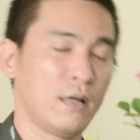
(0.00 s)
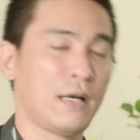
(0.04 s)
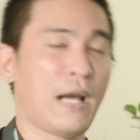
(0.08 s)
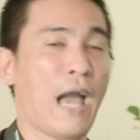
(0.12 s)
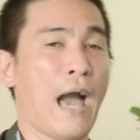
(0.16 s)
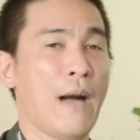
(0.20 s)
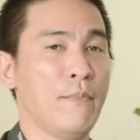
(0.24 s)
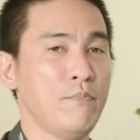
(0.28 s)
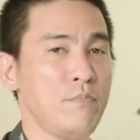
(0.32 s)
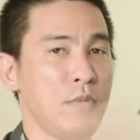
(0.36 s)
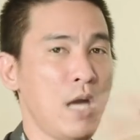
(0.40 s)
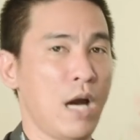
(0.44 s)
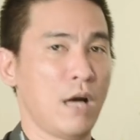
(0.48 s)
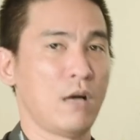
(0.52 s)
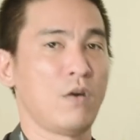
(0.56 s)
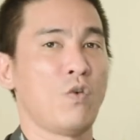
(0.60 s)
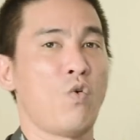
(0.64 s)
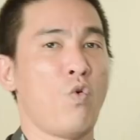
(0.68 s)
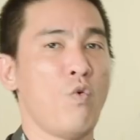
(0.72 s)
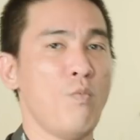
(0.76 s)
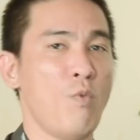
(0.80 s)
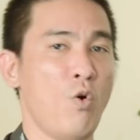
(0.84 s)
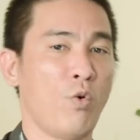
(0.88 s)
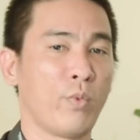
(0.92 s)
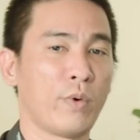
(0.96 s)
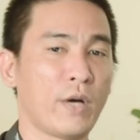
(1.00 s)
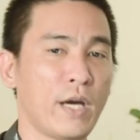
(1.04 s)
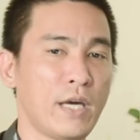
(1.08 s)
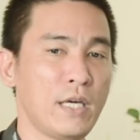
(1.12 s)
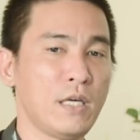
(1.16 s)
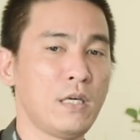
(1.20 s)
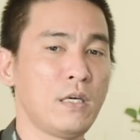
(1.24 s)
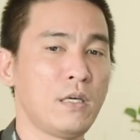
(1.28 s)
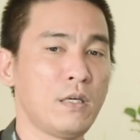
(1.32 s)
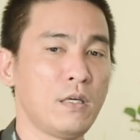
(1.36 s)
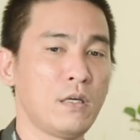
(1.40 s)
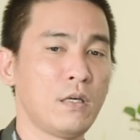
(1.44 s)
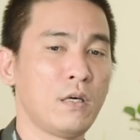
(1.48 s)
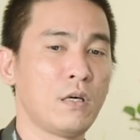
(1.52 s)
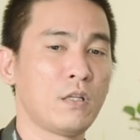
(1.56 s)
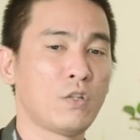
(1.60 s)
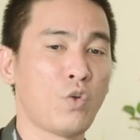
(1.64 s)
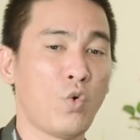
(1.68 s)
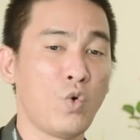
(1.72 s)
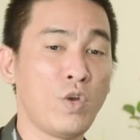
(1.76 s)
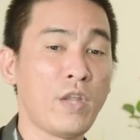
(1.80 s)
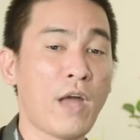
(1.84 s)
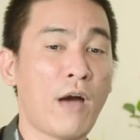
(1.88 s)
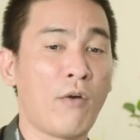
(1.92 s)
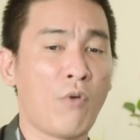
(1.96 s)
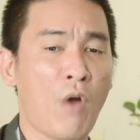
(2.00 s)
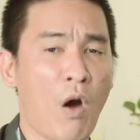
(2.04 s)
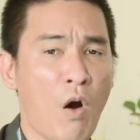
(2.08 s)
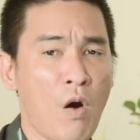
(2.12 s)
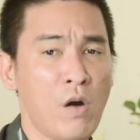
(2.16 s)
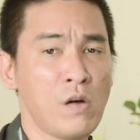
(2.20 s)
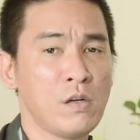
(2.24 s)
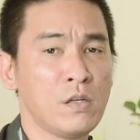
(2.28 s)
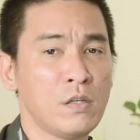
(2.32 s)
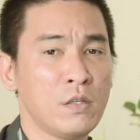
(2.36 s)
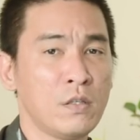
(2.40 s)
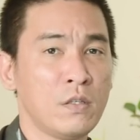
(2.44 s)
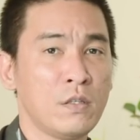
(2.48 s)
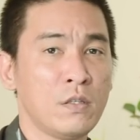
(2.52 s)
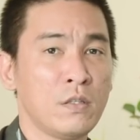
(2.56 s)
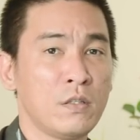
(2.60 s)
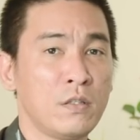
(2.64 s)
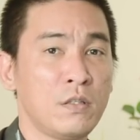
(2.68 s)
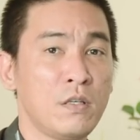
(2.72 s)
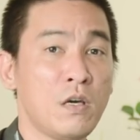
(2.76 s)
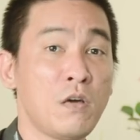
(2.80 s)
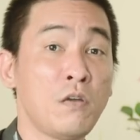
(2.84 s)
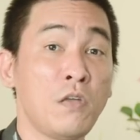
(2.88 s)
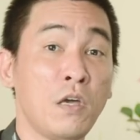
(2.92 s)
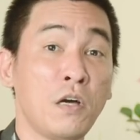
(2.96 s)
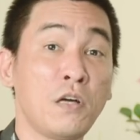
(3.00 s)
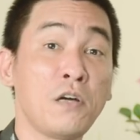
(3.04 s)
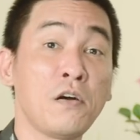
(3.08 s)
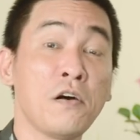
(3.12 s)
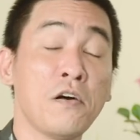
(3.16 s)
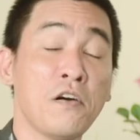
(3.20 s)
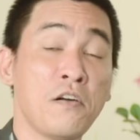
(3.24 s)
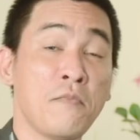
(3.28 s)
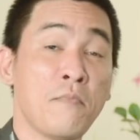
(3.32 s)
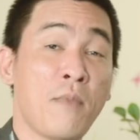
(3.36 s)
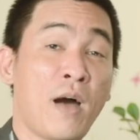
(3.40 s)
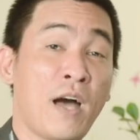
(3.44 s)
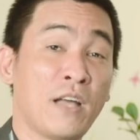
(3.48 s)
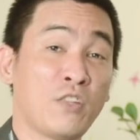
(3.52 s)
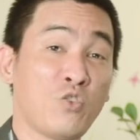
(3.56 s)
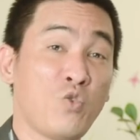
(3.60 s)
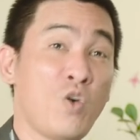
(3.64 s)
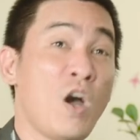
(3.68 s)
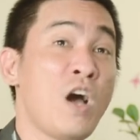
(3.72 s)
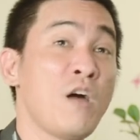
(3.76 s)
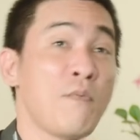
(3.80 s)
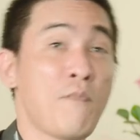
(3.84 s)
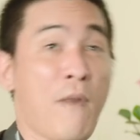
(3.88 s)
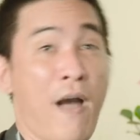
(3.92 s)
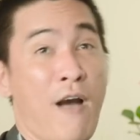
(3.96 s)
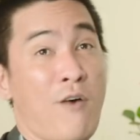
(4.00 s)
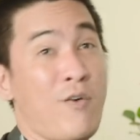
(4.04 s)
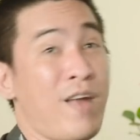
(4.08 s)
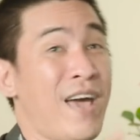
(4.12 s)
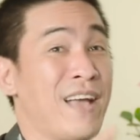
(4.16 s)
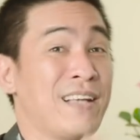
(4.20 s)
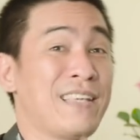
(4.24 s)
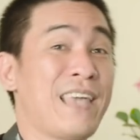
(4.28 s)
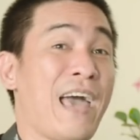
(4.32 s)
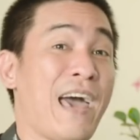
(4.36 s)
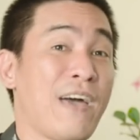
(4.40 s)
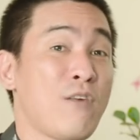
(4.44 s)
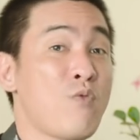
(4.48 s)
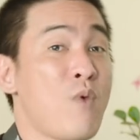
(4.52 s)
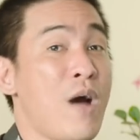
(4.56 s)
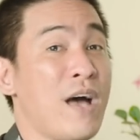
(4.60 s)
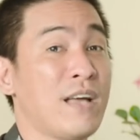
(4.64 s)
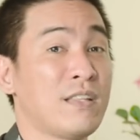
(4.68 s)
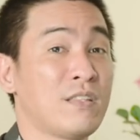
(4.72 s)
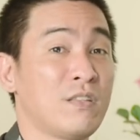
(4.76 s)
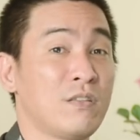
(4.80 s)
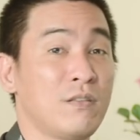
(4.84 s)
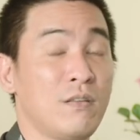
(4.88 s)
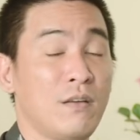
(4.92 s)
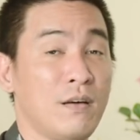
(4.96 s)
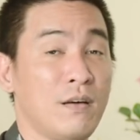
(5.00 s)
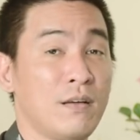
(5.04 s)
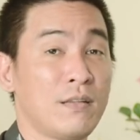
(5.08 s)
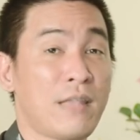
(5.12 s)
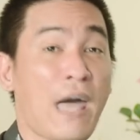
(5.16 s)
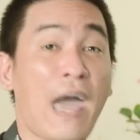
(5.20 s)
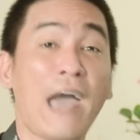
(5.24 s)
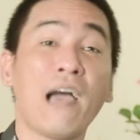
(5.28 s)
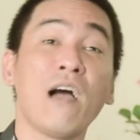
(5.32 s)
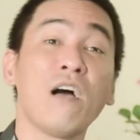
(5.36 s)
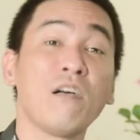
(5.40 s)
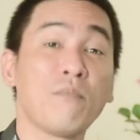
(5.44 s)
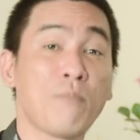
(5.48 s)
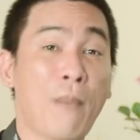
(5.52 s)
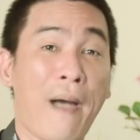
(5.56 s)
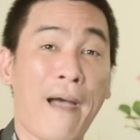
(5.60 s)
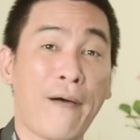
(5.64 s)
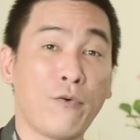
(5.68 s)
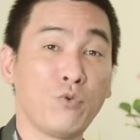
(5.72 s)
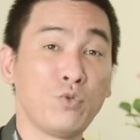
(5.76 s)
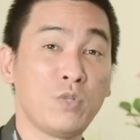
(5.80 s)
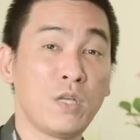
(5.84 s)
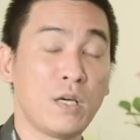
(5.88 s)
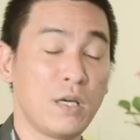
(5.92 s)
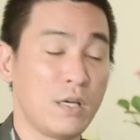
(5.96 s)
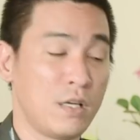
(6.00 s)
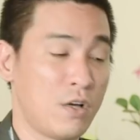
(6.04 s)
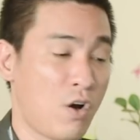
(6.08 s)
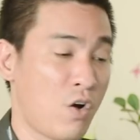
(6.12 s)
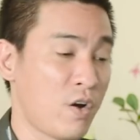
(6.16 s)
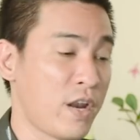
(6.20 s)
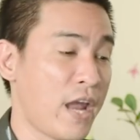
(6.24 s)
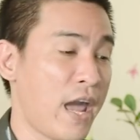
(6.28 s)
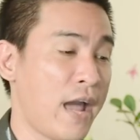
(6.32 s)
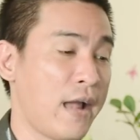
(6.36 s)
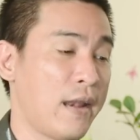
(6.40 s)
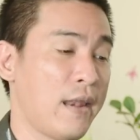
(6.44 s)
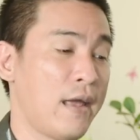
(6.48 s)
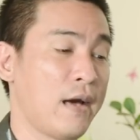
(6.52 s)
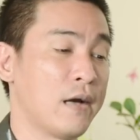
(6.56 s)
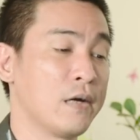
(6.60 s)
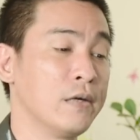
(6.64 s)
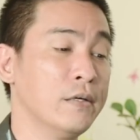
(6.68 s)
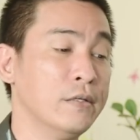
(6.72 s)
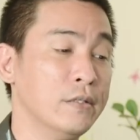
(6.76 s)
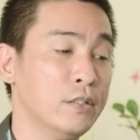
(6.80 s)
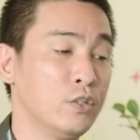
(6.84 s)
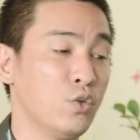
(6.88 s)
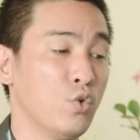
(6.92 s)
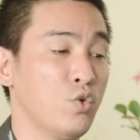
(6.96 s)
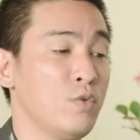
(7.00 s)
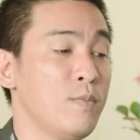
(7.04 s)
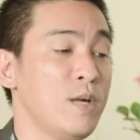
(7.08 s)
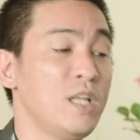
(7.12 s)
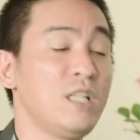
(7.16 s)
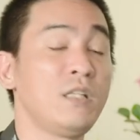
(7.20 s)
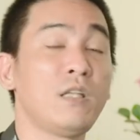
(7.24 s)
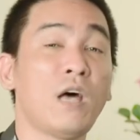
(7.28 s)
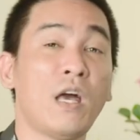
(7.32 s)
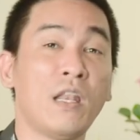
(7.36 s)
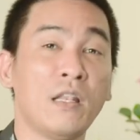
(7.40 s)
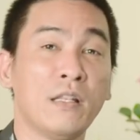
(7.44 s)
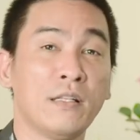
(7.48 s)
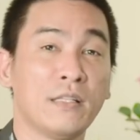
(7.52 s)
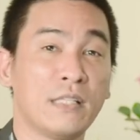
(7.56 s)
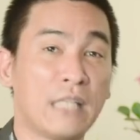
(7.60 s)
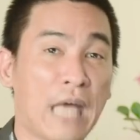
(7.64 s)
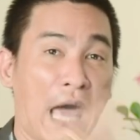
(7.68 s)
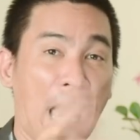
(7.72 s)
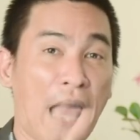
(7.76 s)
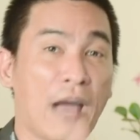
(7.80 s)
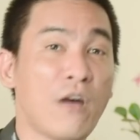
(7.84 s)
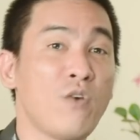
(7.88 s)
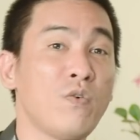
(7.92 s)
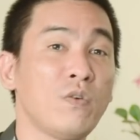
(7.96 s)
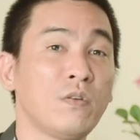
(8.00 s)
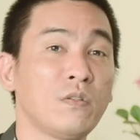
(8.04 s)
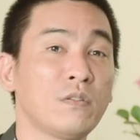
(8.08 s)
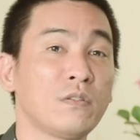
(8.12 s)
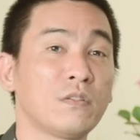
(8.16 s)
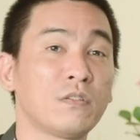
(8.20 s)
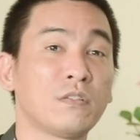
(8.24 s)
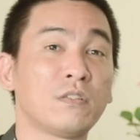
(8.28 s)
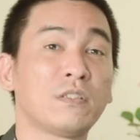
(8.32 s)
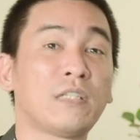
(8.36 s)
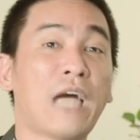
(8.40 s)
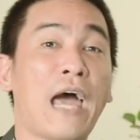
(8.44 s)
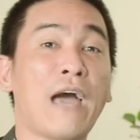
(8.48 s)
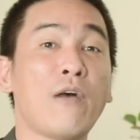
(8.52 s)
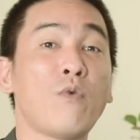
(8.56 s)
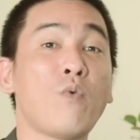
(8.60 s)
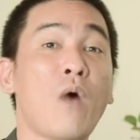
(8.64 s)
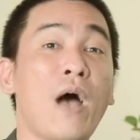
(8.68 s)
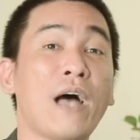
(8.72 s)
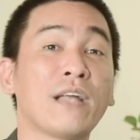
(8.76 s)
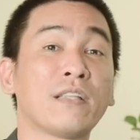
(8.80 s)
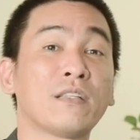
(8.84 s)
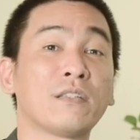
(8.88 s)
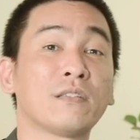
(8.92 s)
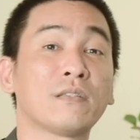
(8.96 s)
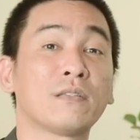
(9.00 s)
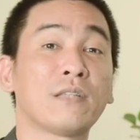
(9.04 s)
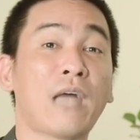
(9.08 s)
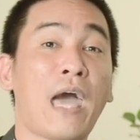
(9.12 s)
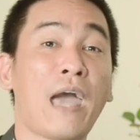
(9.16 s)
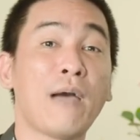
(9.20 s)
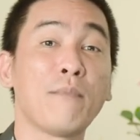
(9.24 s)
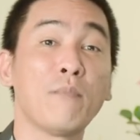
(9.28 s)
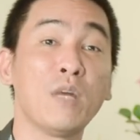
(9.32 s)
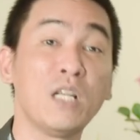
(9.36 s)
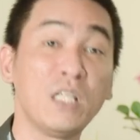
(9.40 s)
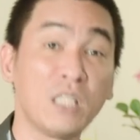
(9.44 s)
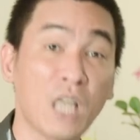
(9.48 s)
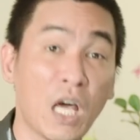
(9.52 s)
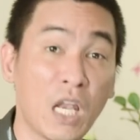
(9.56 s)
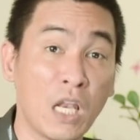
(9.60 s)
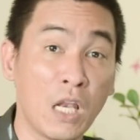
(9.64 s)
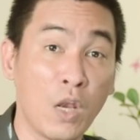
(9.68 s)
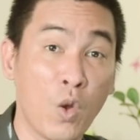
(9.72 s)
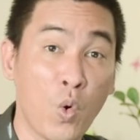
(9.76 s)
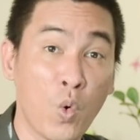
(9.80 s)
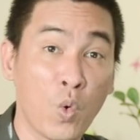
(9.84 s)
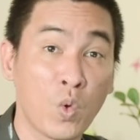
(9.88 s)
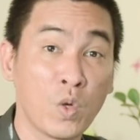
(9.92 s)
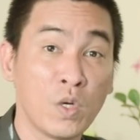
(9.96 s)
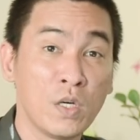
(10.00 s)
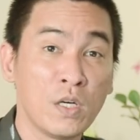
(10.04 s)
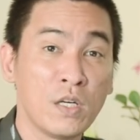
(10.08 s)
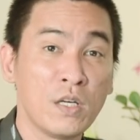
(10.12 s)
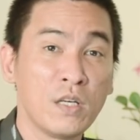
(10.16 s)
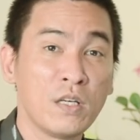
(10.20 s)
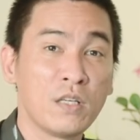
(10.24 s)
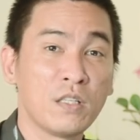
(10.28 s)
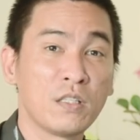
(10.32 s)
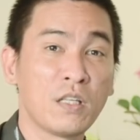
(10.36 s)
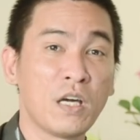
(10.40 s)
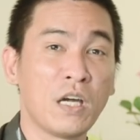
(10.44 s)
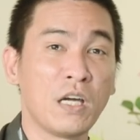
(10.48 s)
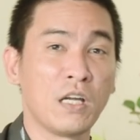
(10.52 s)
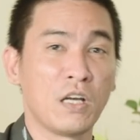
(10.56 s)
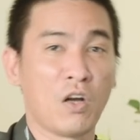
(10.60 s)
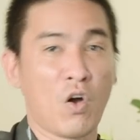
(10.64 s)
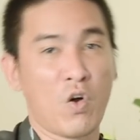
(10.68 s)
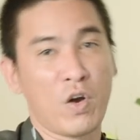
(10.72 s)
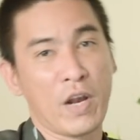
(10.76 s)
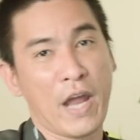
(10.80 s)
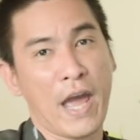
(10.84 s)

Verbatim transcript: cảm nhận của một cái à, tuổi nào đó như những người mà tuổi ất mão đang trải qua tháng ất mão thì rõ ràng là người tuổi bính thìn tháng trải qua tháng bính thìn luôn thì rõ